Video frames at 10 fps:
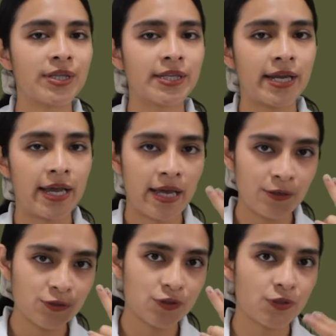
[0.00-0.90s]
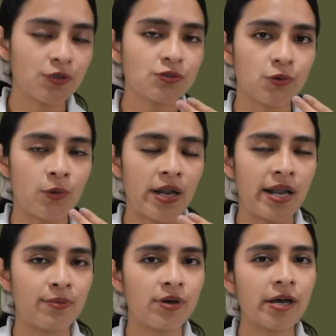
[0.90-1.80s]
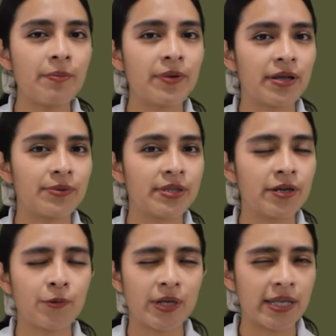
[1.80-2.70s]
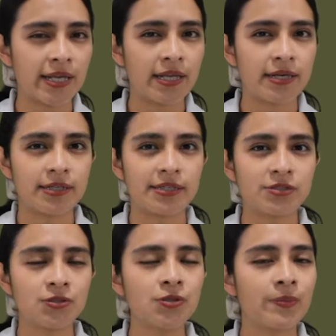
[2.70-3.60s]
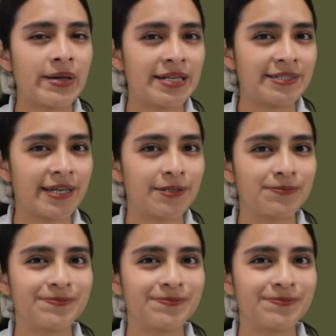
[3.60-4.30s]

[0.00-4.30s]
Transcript: entre a los ojos o a la boca para evitar cualquier irritación o malestar.